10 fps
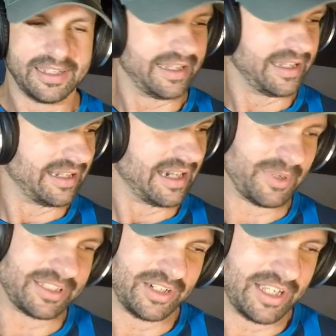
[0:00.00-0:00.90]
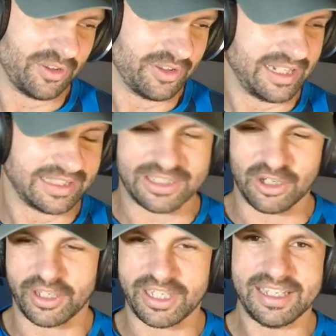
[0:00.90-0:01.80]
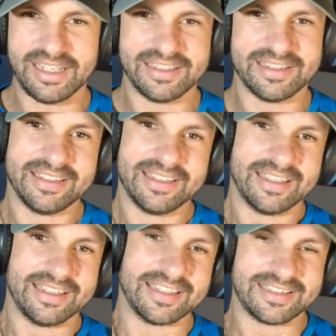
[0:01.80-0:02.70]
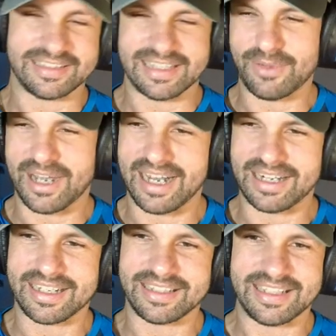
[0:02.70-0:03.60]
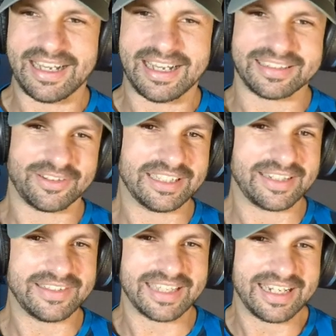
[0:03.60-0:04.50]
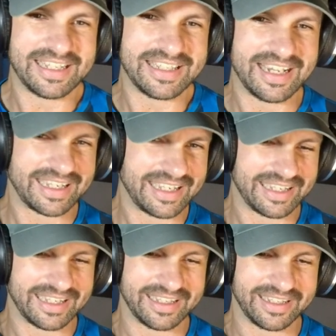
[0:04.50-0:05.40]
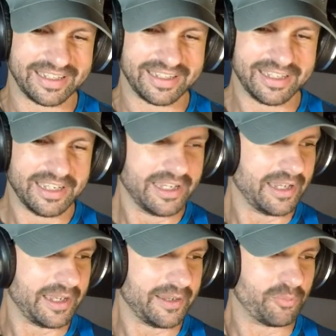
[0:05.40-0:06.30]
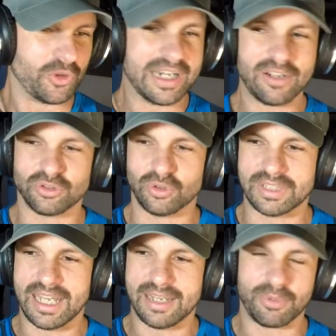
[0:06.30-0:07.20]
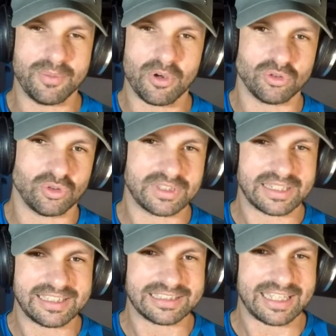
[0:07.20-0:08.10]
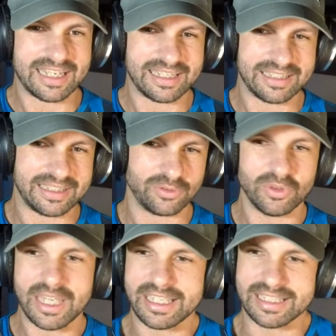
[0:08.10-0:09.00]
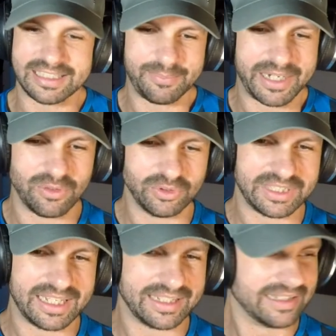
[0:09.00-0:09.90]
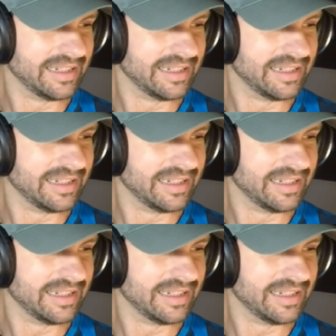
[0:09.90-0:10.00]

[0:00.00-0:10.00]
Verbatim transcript: Es apasionado de la tecnología, necesitamos a alguien ya, hacer una entrevista a alguien ya que eh, pudiera consultar, podemos consultar ciertas eh, dudas y hacer preguntas